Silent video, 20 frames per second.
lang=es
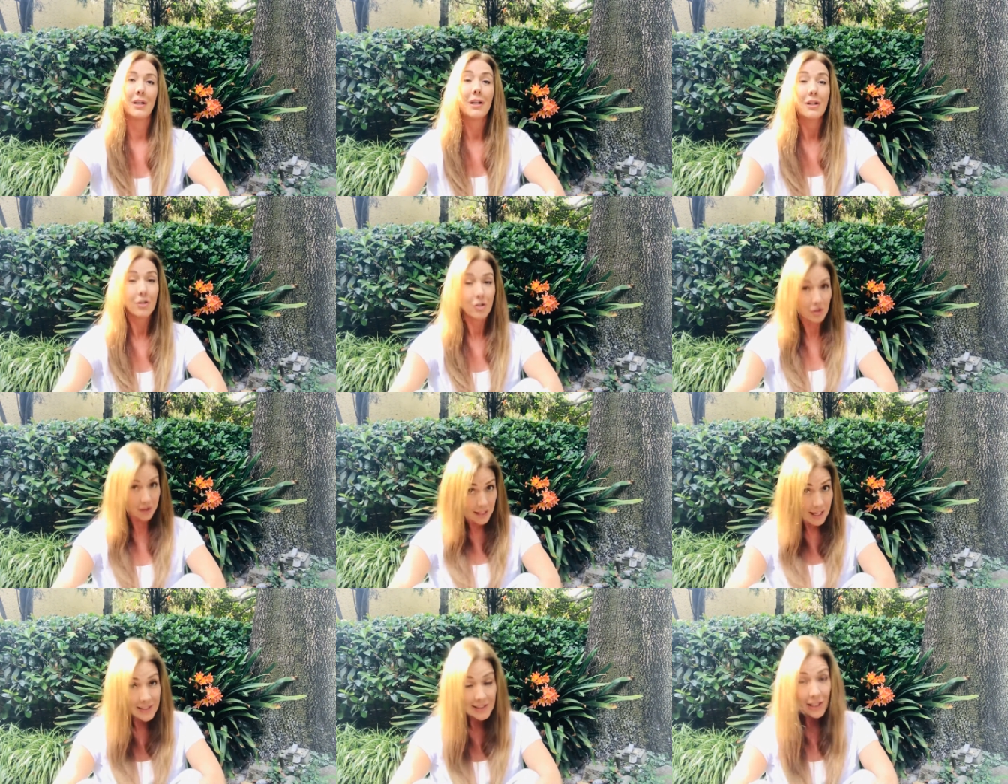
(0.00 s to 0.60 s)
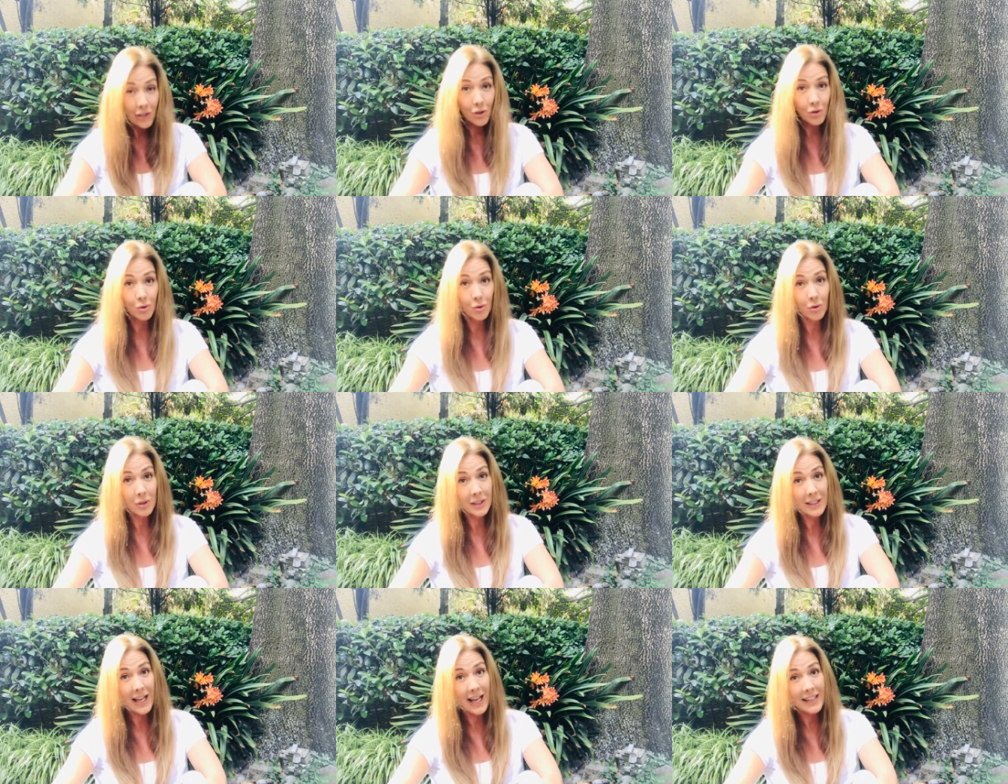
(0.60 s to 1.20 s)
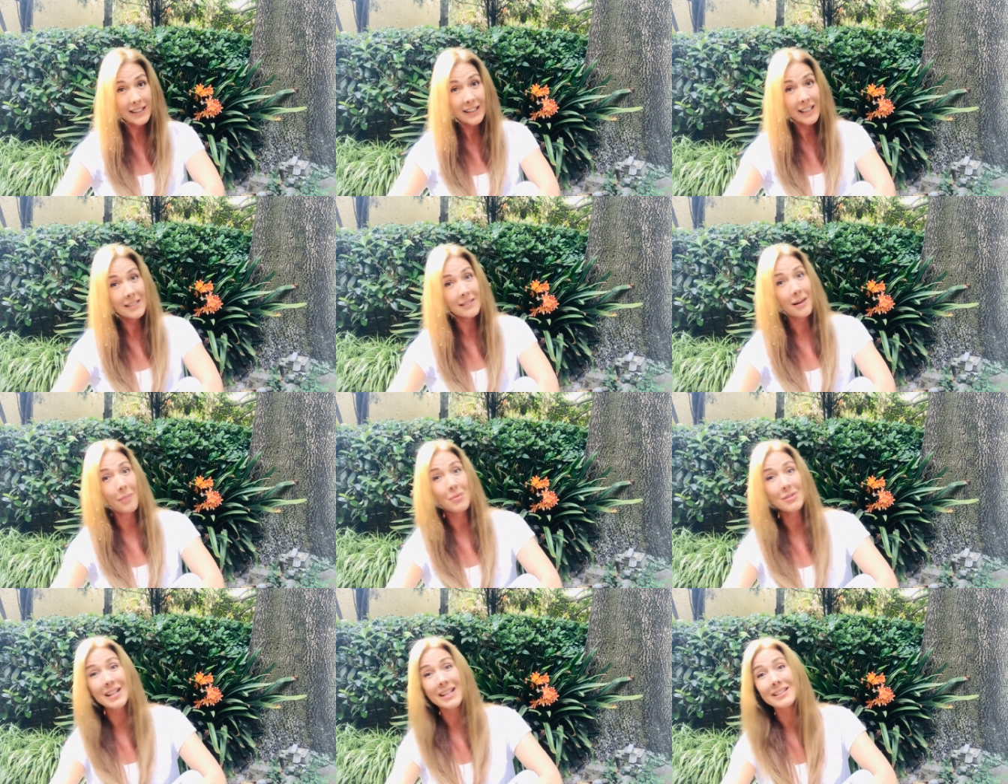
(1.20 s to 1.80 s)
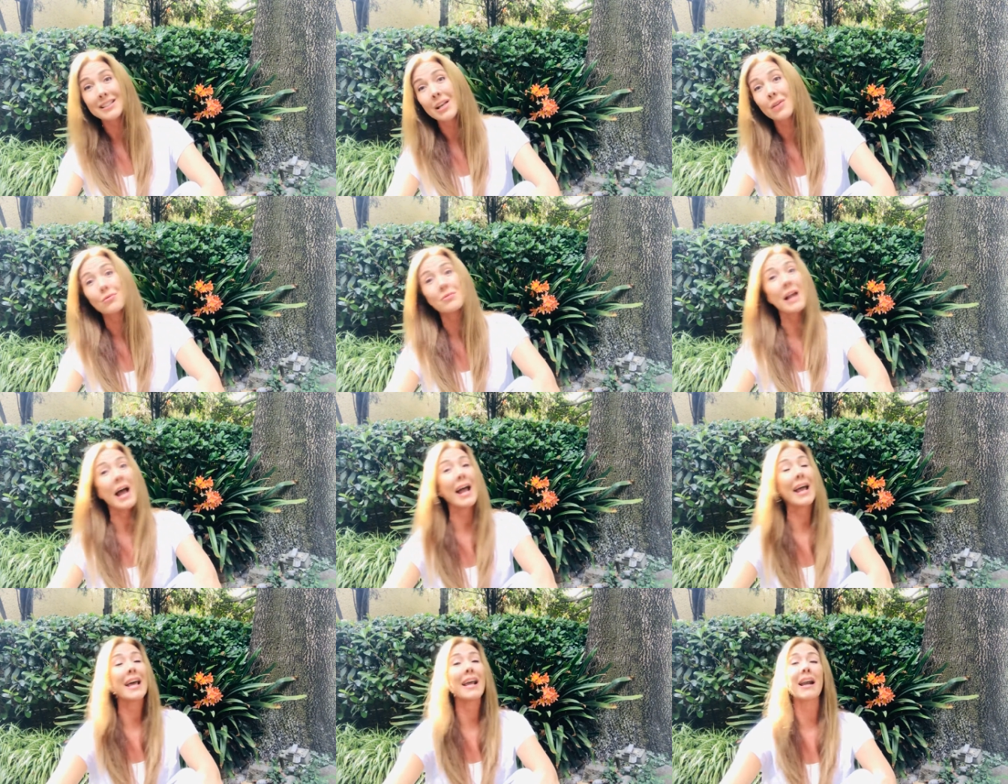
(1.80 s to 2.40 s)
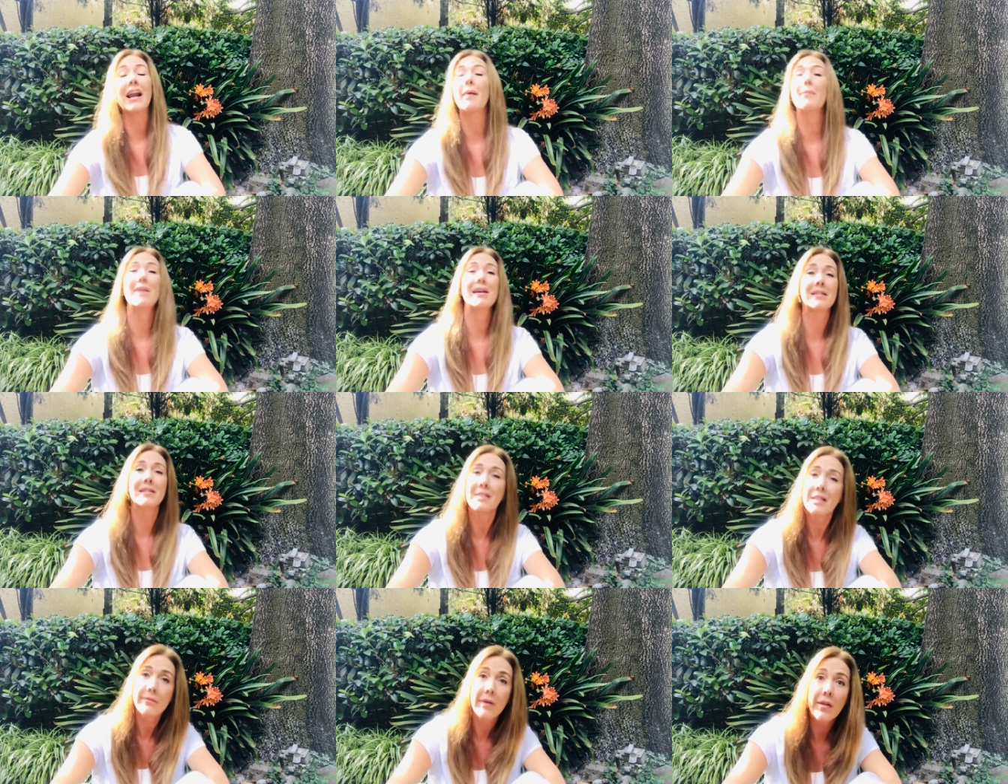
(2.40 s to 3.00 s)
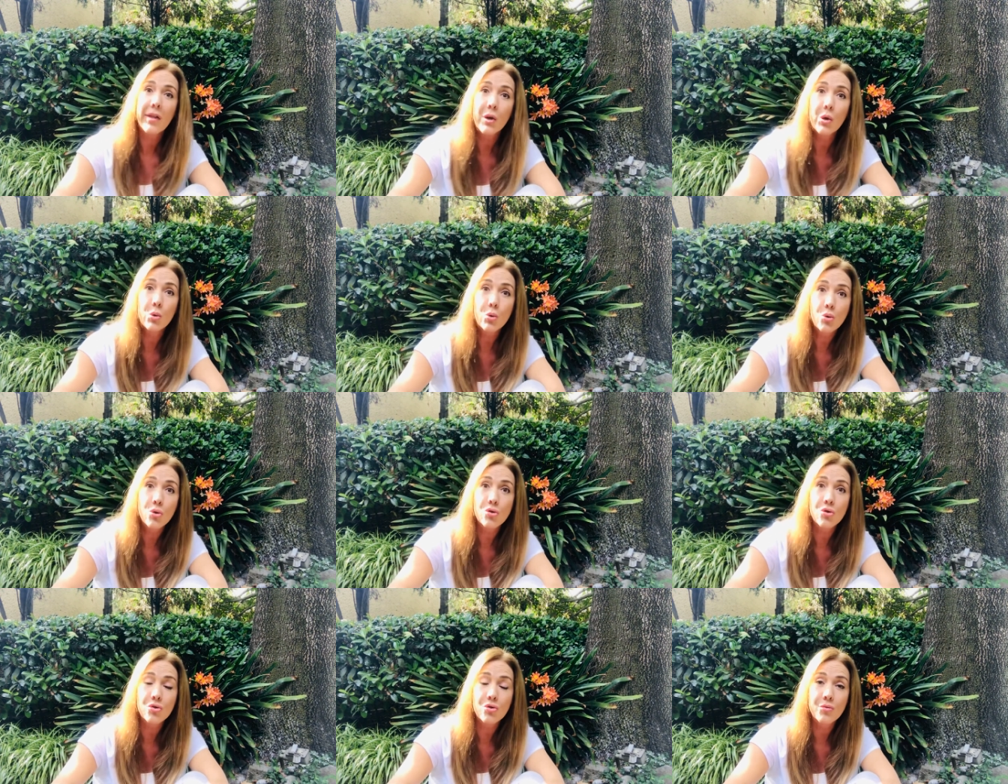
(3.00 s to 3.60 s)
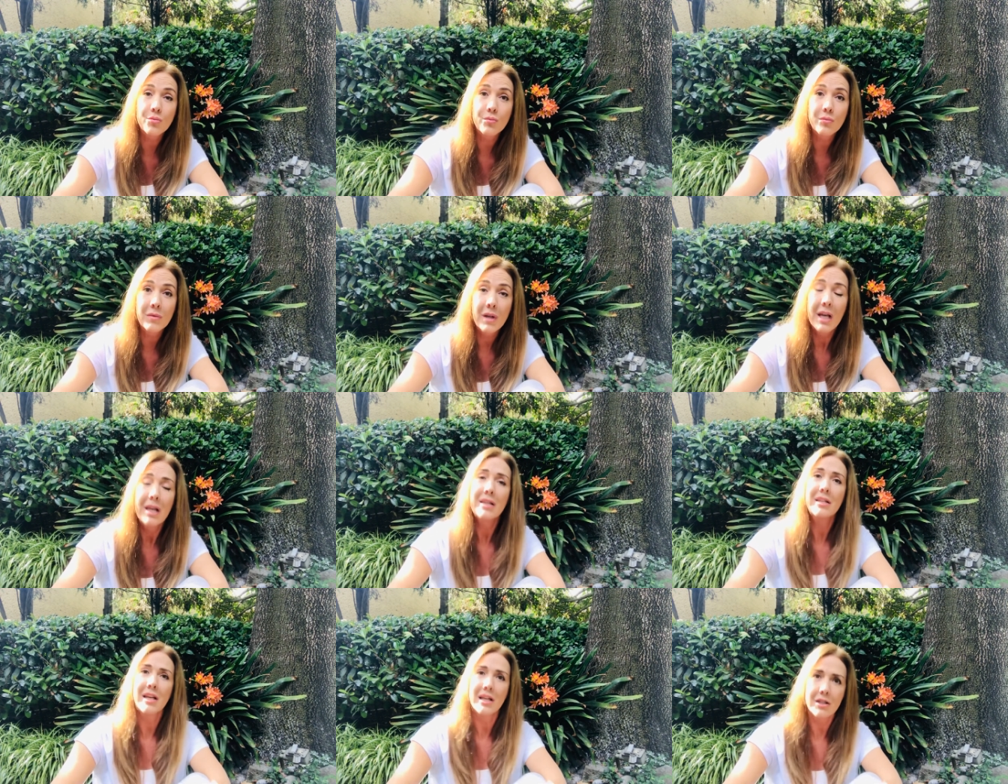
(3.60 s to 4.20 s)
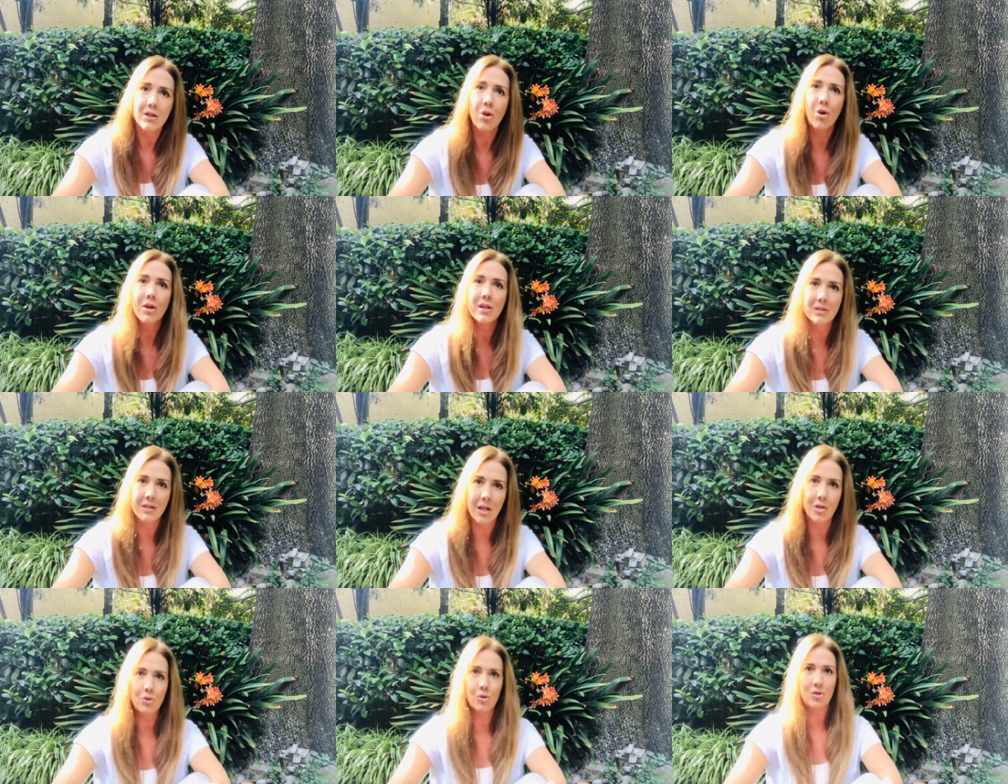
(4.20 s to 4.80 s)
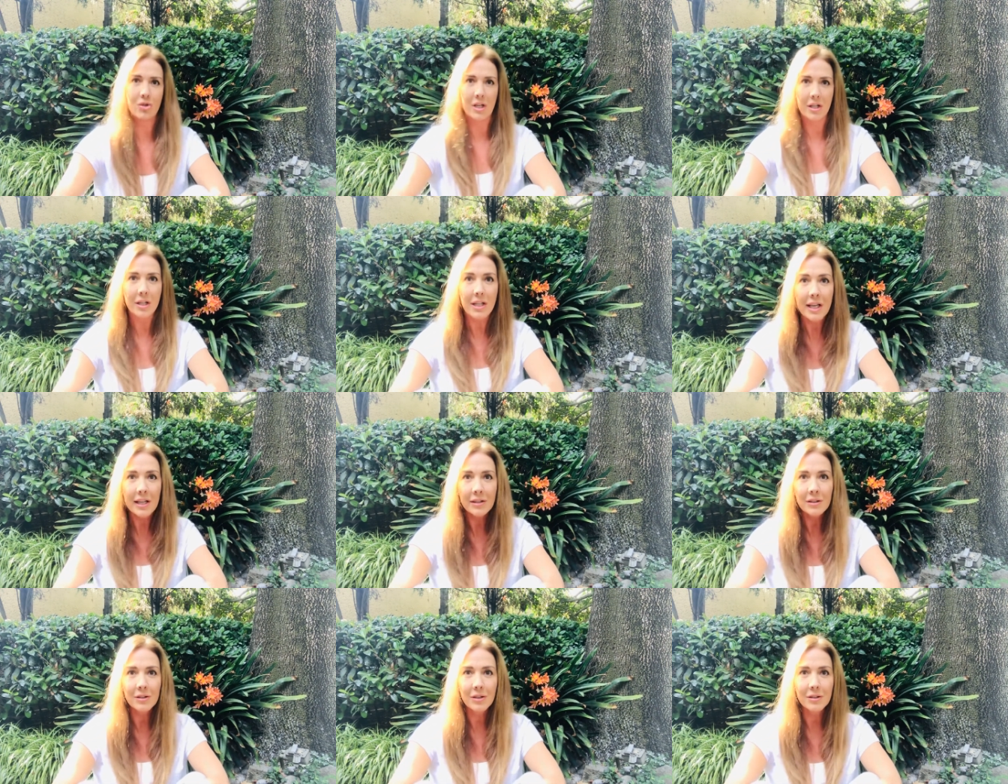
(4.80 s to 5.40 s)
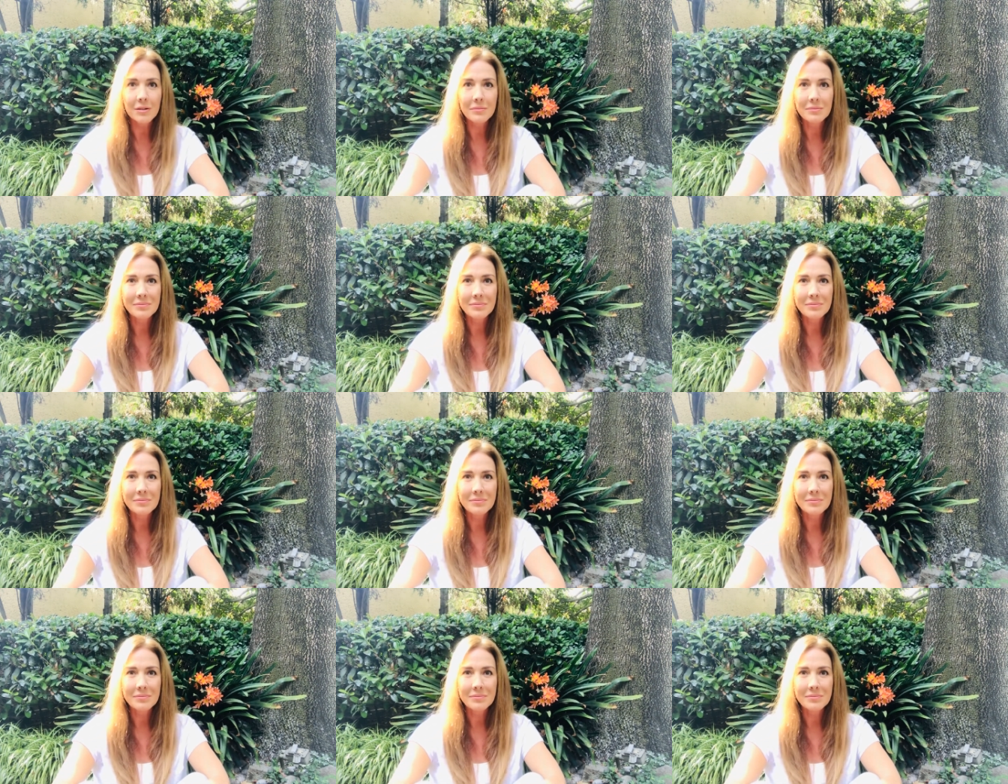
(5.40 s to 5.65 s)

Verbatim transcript: Nos lanzan oscuridad, les vamos a hacer una guerra masiva de luz. Y es lo que está sucediendo